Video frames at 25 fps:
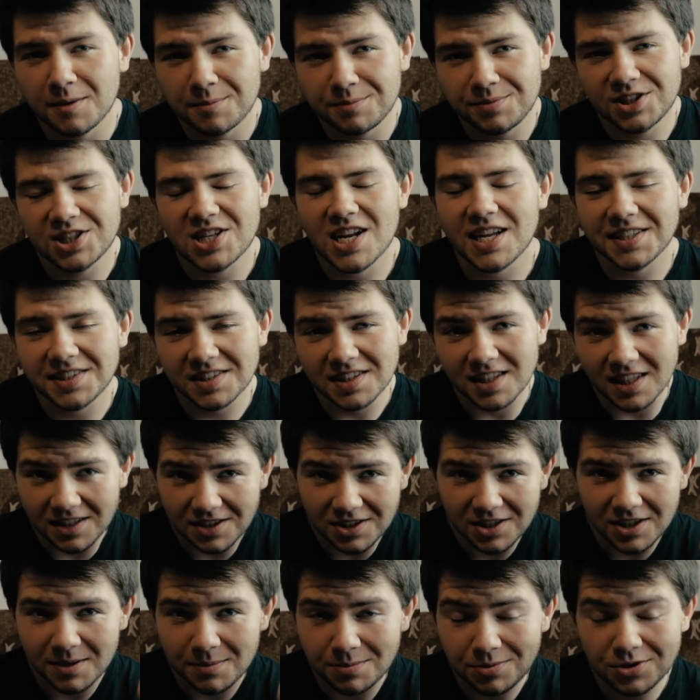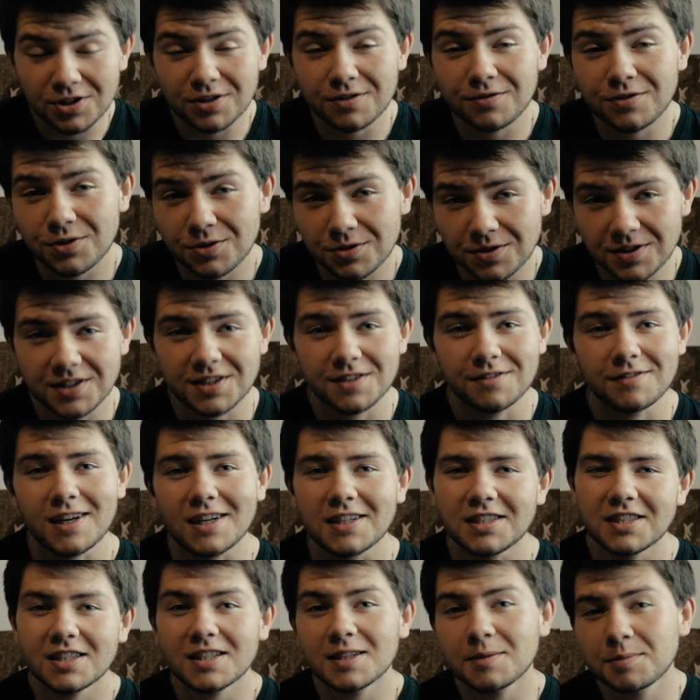Przestań się
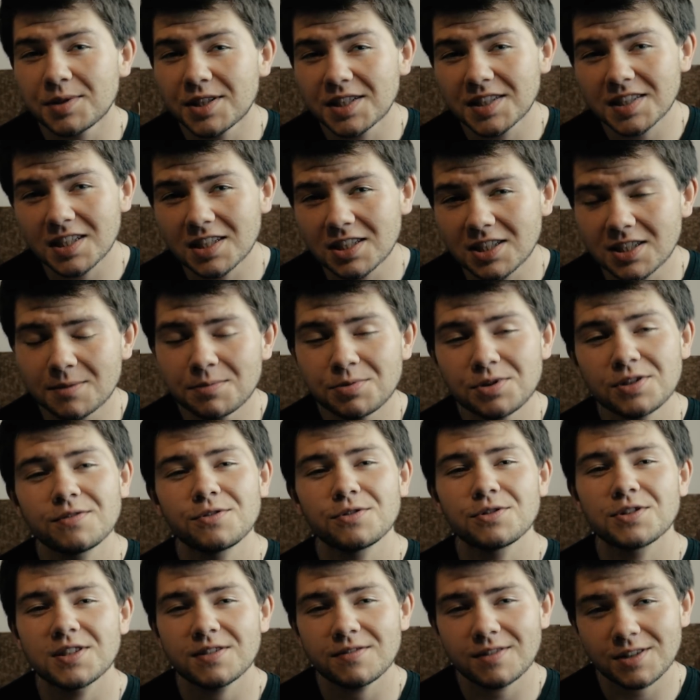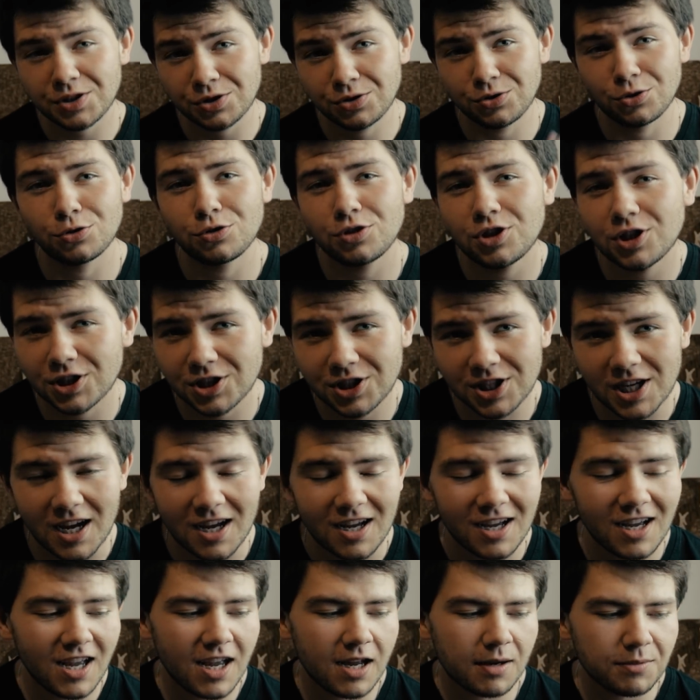przywiązywać. Przestań się przywiązywać do
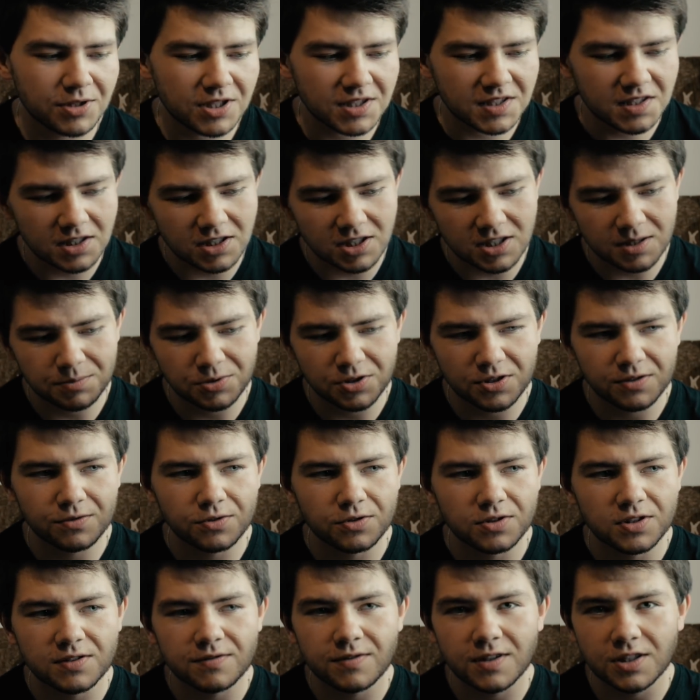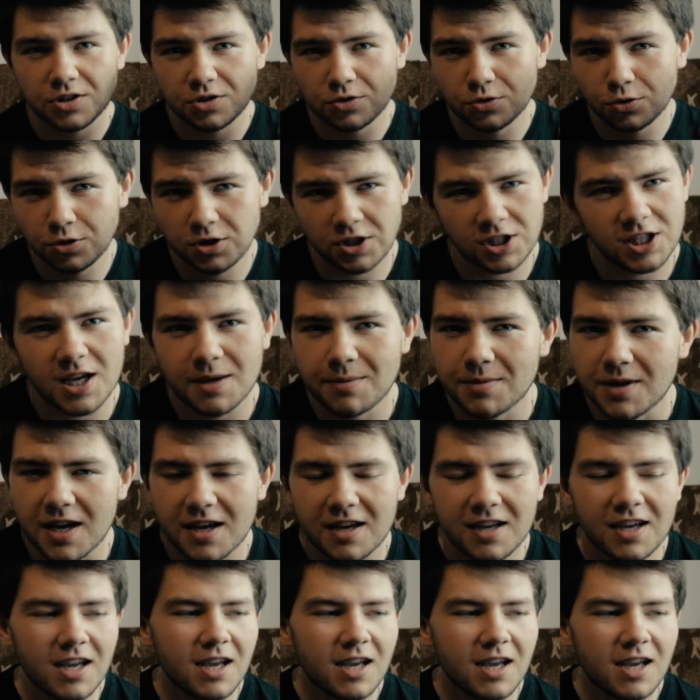życia. Przestań się przywiązywać do siebie,